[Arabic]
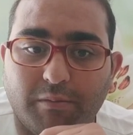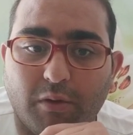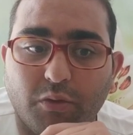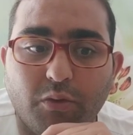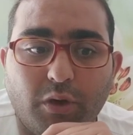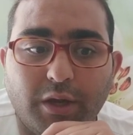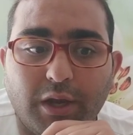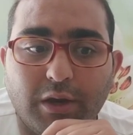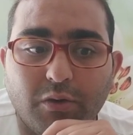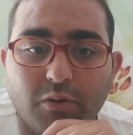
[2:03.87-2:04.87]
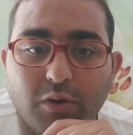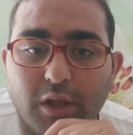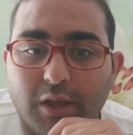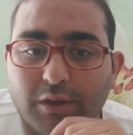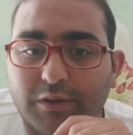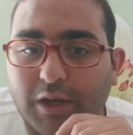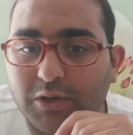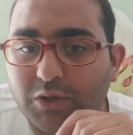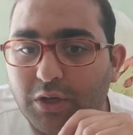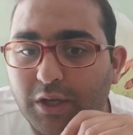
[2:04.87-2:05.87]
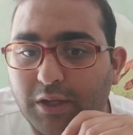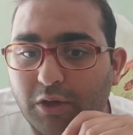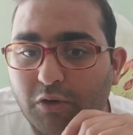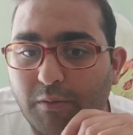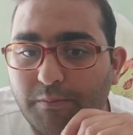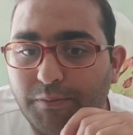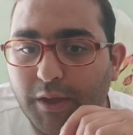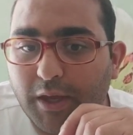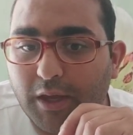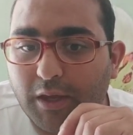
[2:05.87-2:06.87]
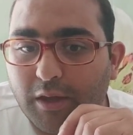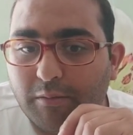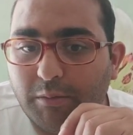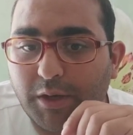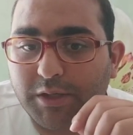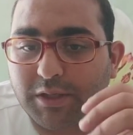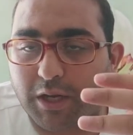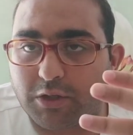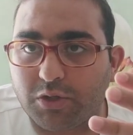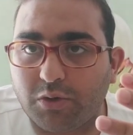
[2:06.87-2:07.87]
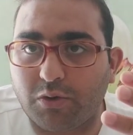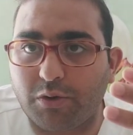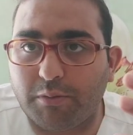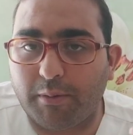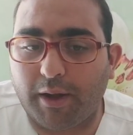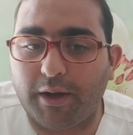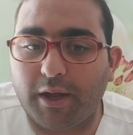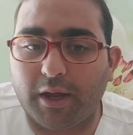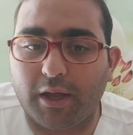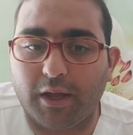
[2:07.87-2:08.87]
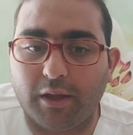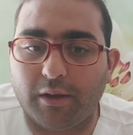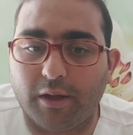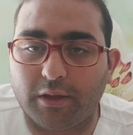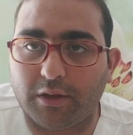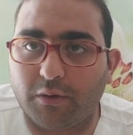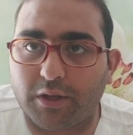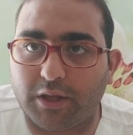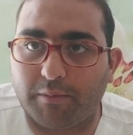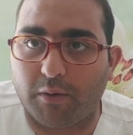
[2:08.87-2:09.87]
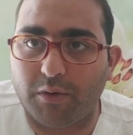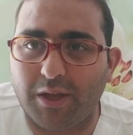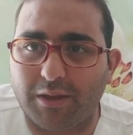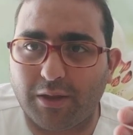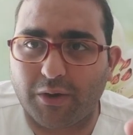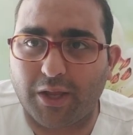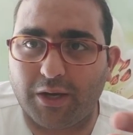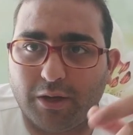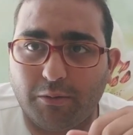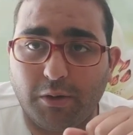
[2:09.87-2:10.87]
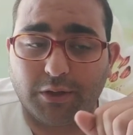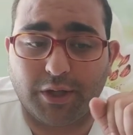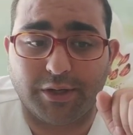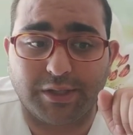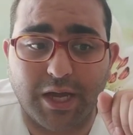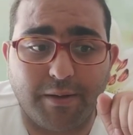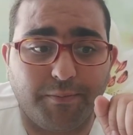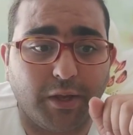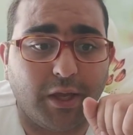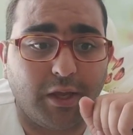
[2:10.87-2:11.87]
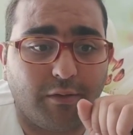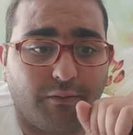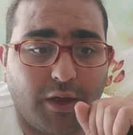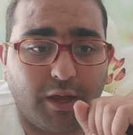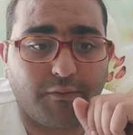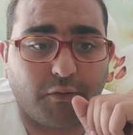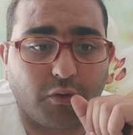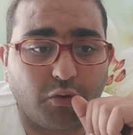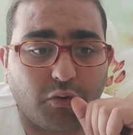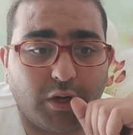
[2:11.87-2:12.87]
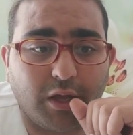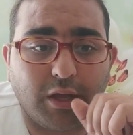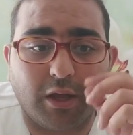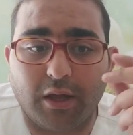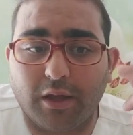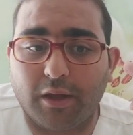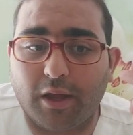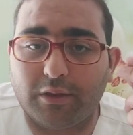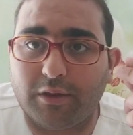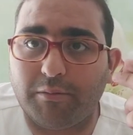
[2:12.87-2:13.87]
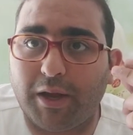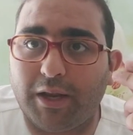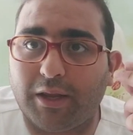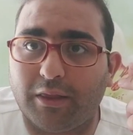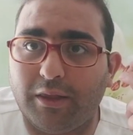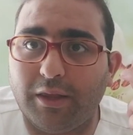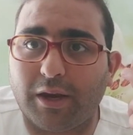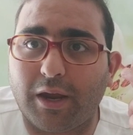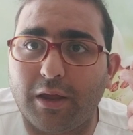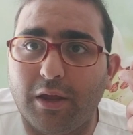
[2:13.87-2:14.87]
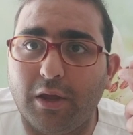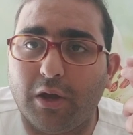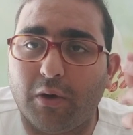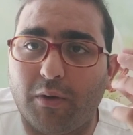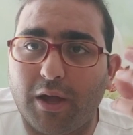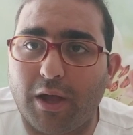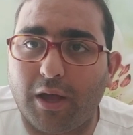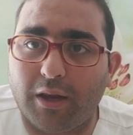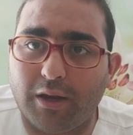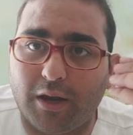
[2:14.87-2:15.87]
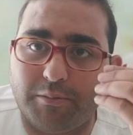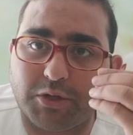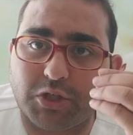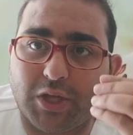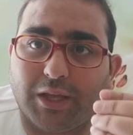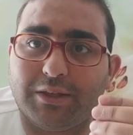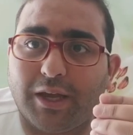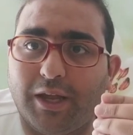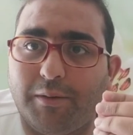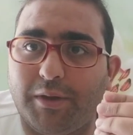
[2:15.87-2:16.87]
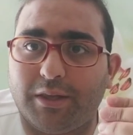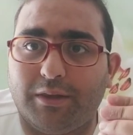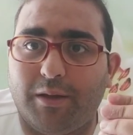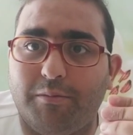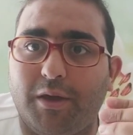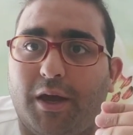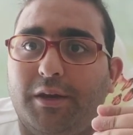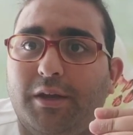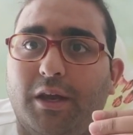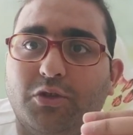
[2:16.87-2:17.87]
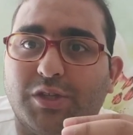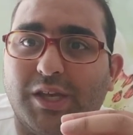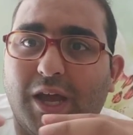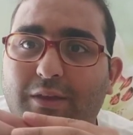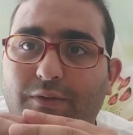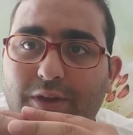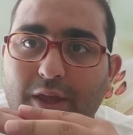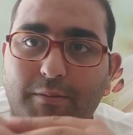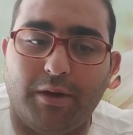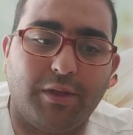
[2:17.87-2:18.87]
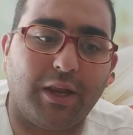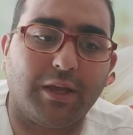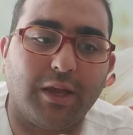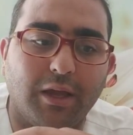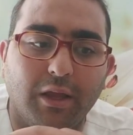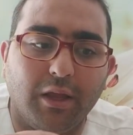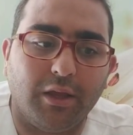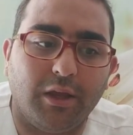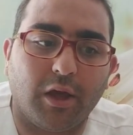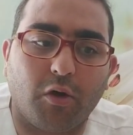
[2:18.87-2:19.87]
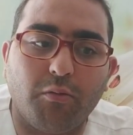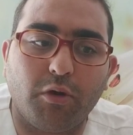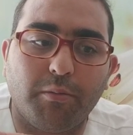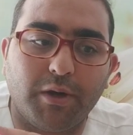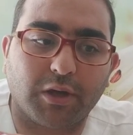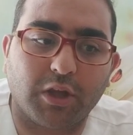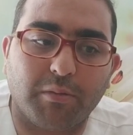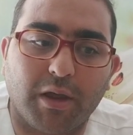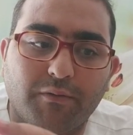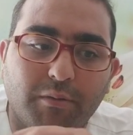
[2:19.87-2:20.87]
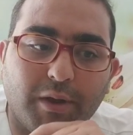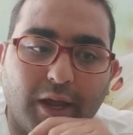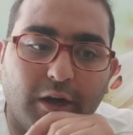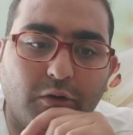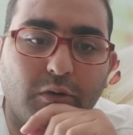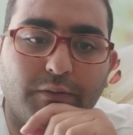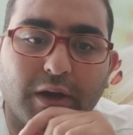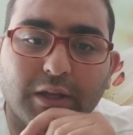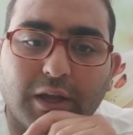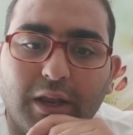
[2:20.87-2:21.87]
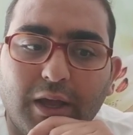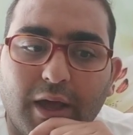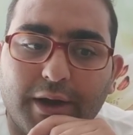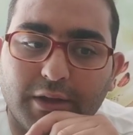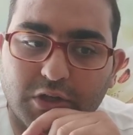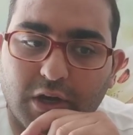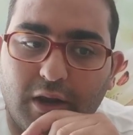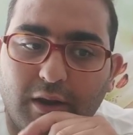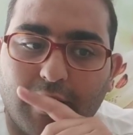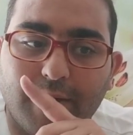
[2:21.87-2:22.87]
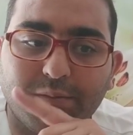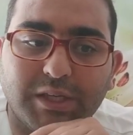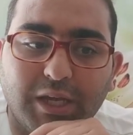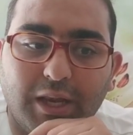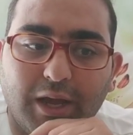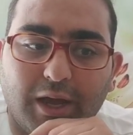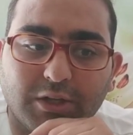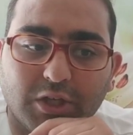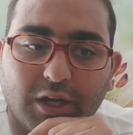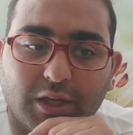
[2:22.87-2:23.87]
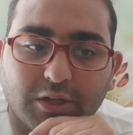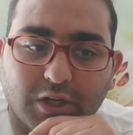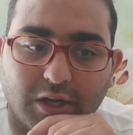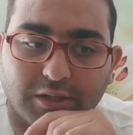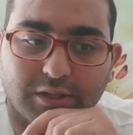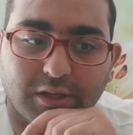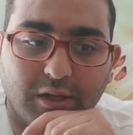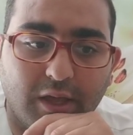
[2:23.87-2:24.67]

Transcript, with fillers: الموضوع لأنه تحصل لديهم منستراتسيون آه، بمعنى آه، الدورة الدموية الدورة الدموية عند النساء فيفقدون آه، الدماء الكثيرة والبشتانتا من الدم يعني الجزيئات في الدم لذلك يقومون بالاختبار في المرحلة الأولى فقط على الرجال خمسة إلى عشرة أشخاص